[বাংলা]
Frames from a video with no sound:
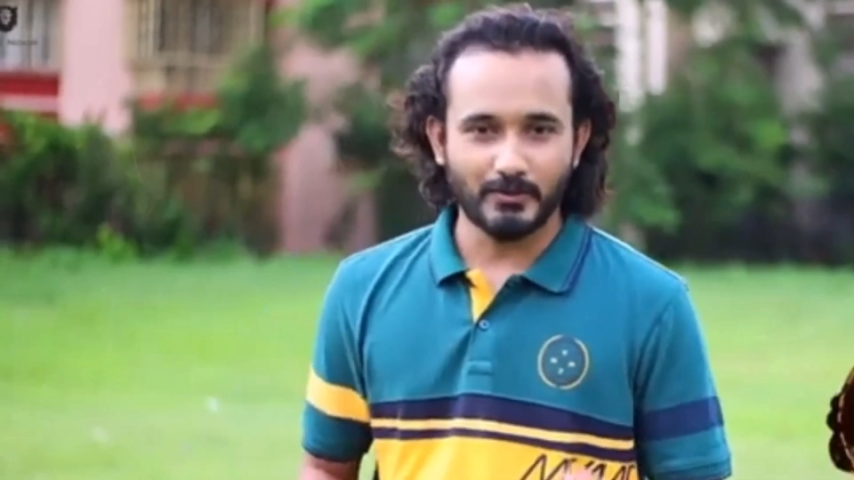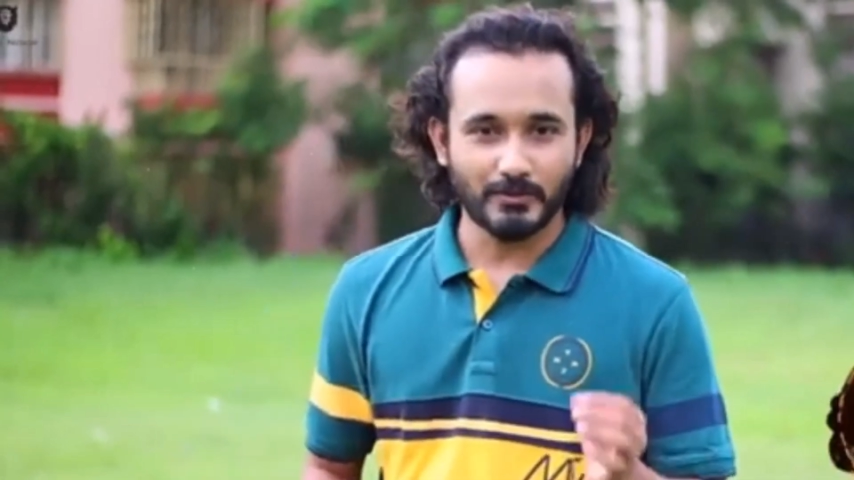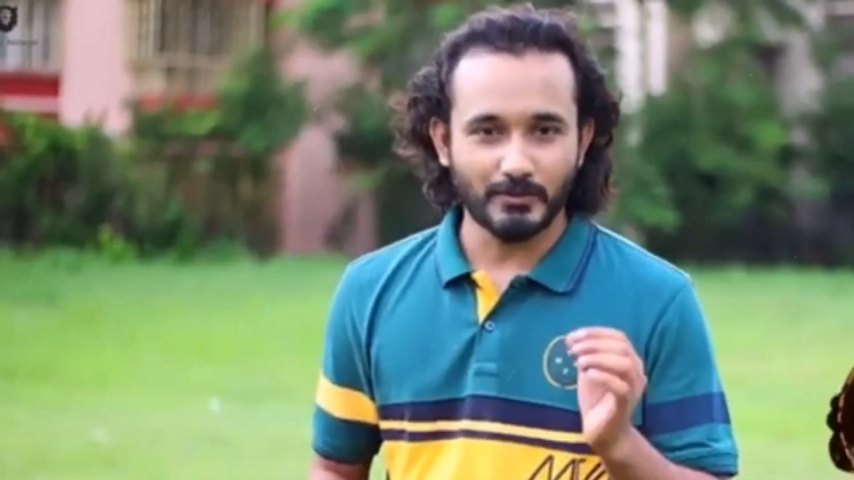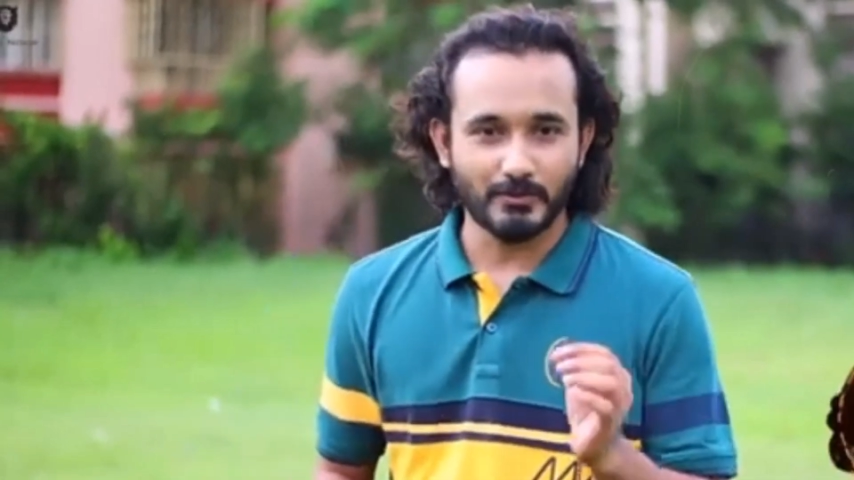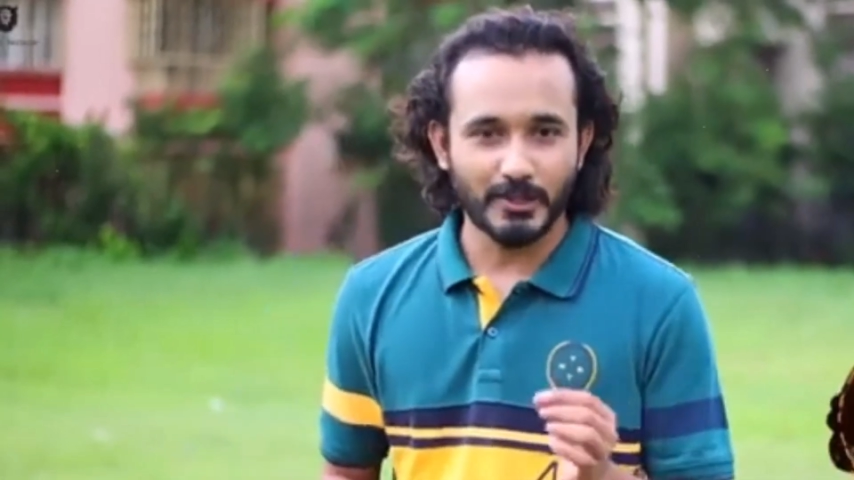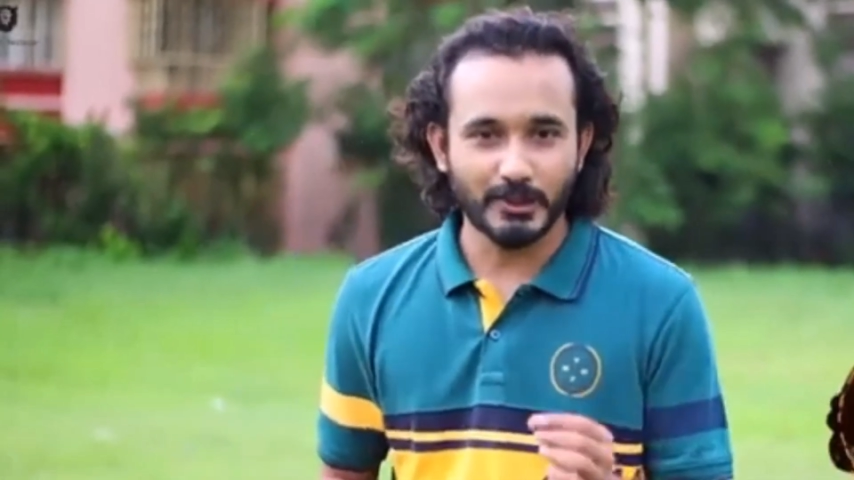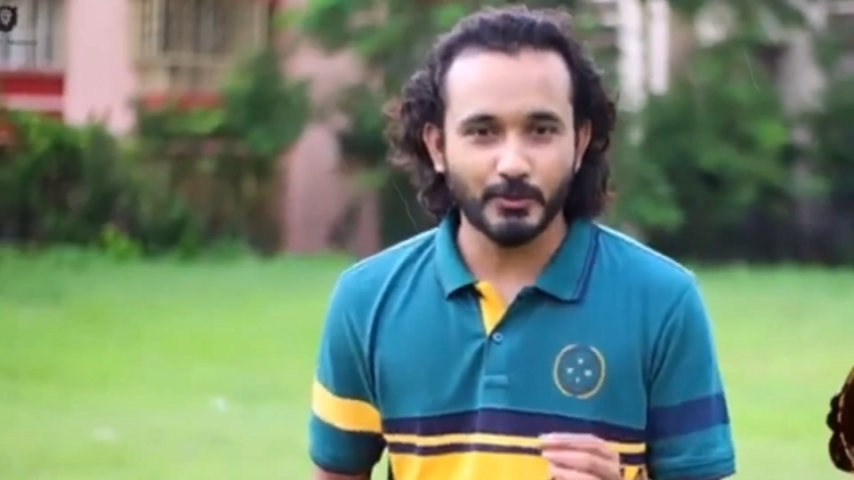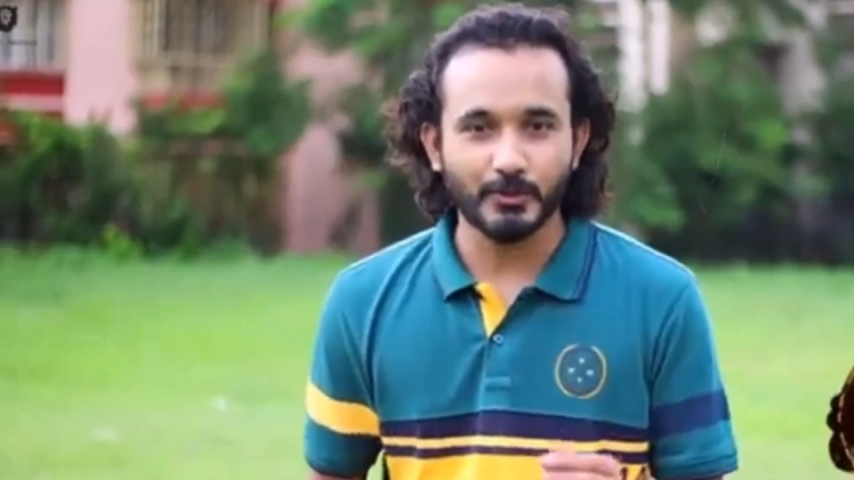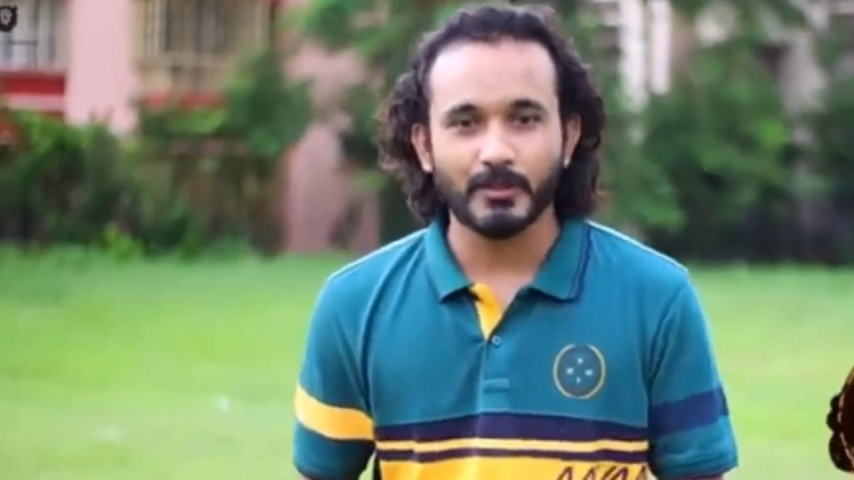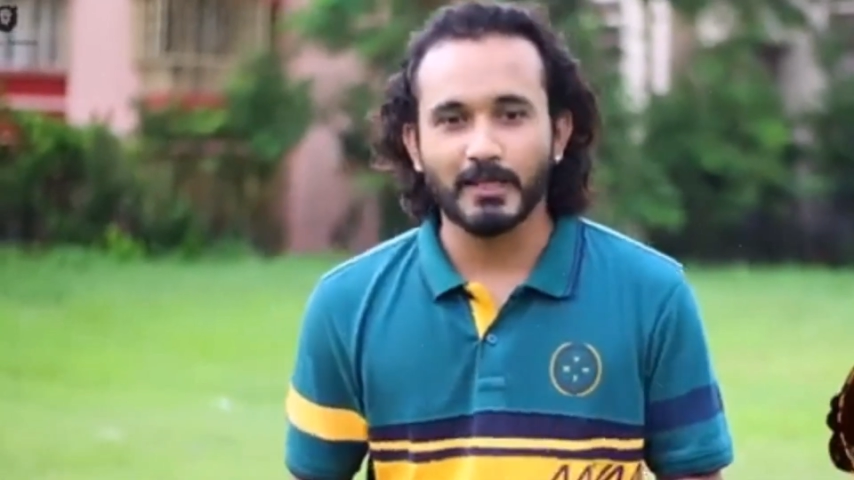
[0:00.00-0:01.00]
যে ছিল অত্যন্ত
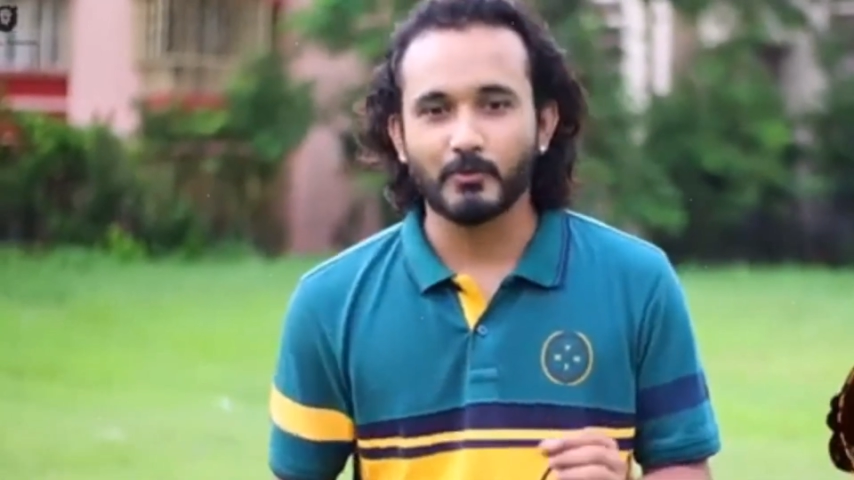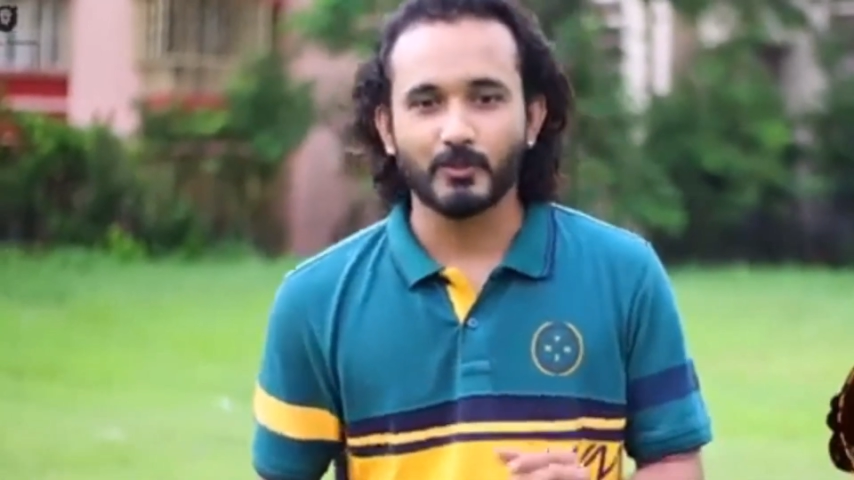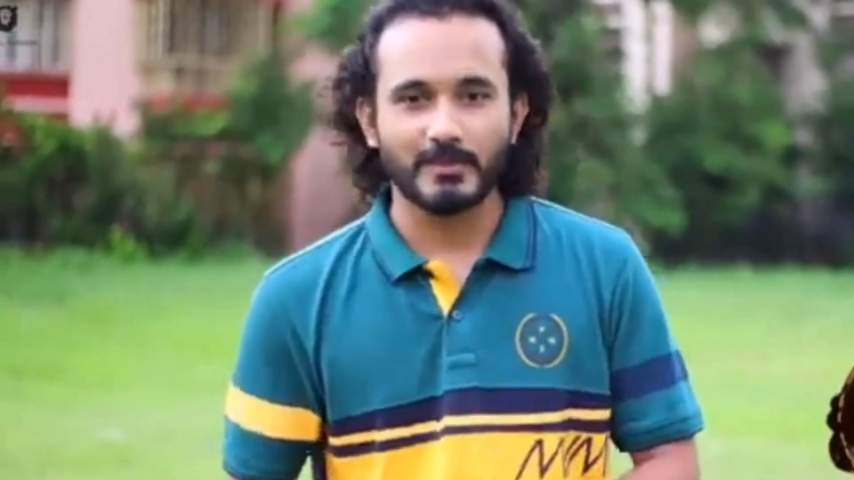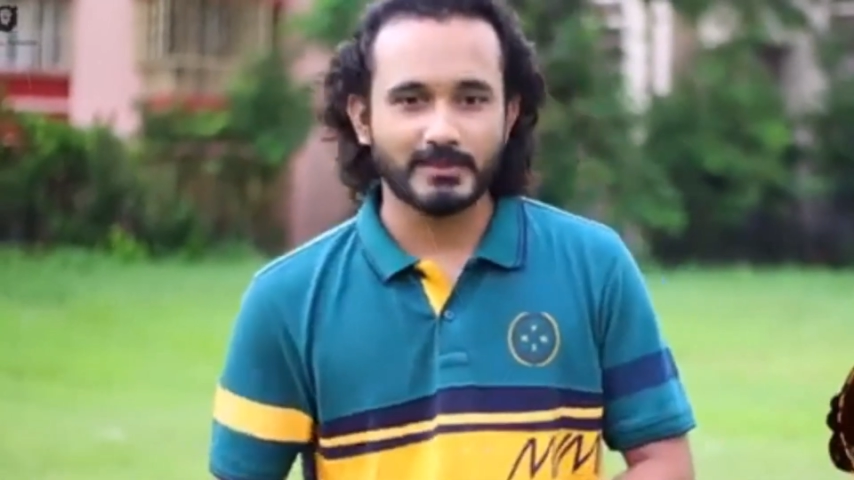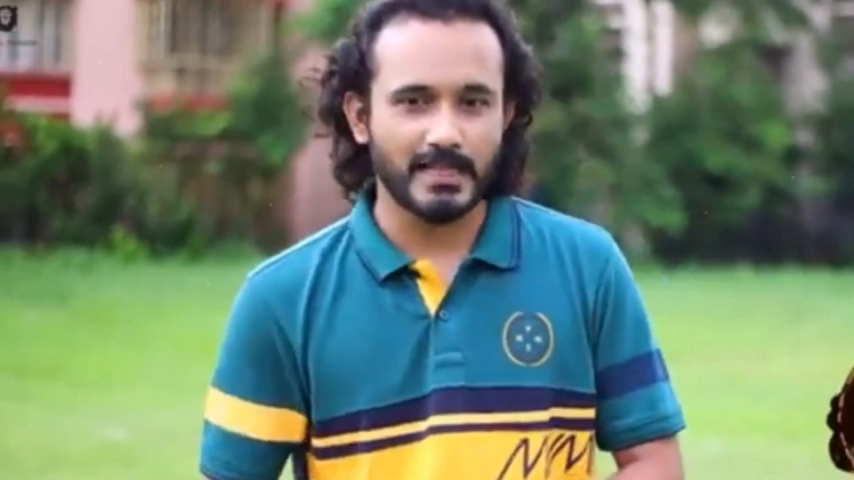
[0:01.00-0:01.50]
নিষ্ঠুর এবং